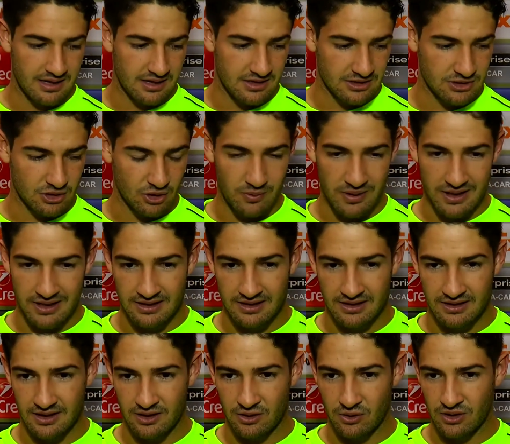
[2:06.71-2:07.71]
Estoy bien,
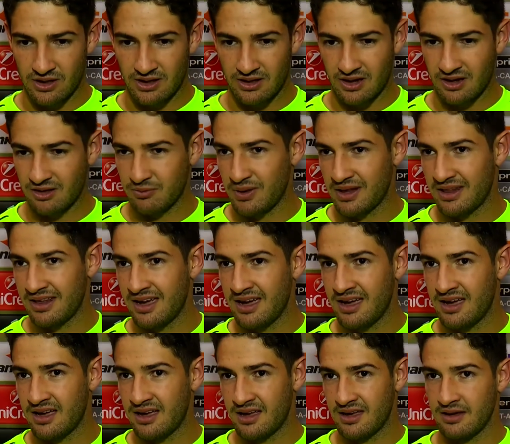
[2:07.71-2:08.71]
tengo que
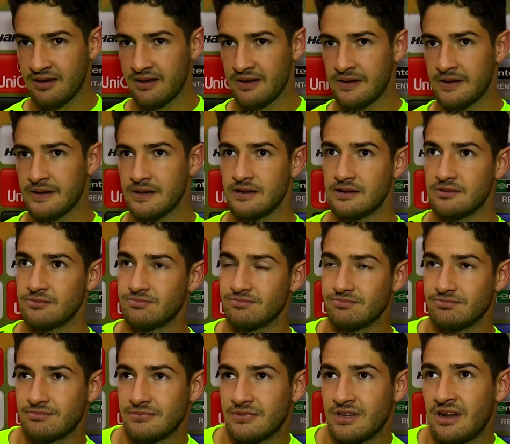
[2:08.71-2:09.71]
respetar ah,
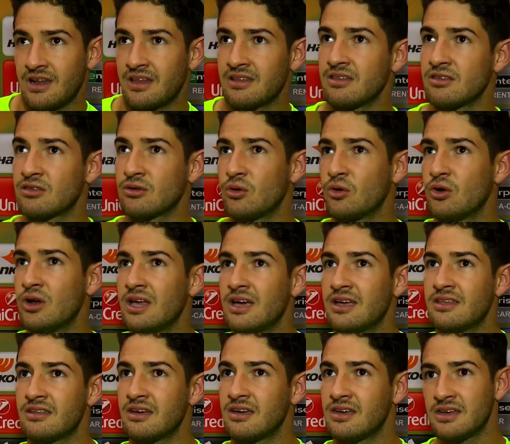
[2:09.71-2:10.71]
las
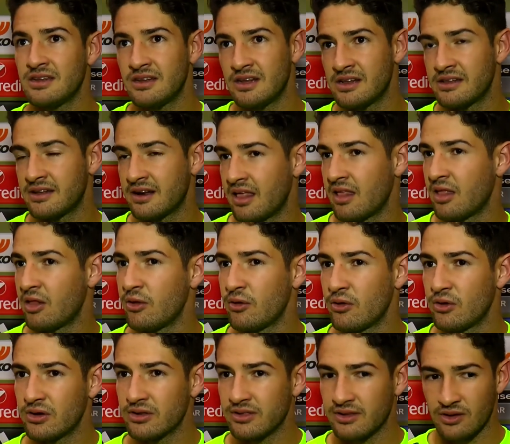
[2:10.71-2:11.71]
escuelas ahí del
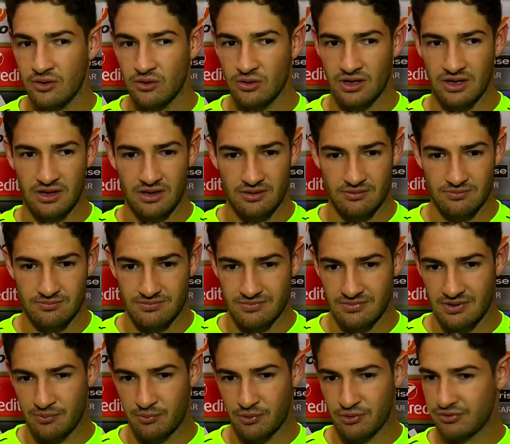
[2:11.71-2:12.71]
entrenador, tengo que
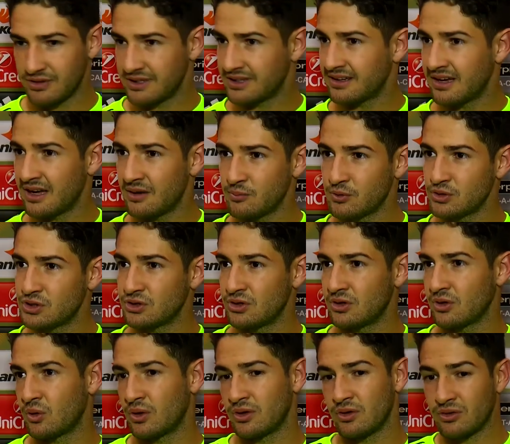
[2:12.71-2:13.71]
aprovechar
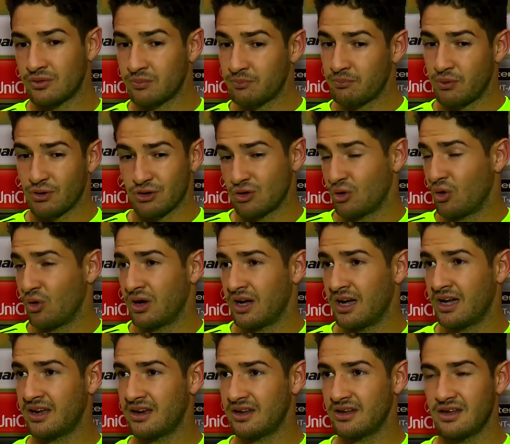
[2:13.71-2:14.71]
mucho cuando puedo
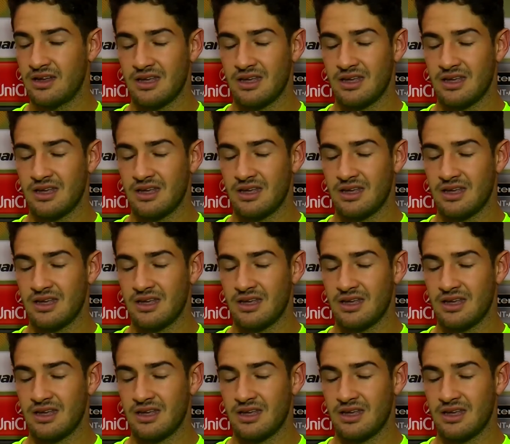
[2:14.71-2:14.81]
jugar.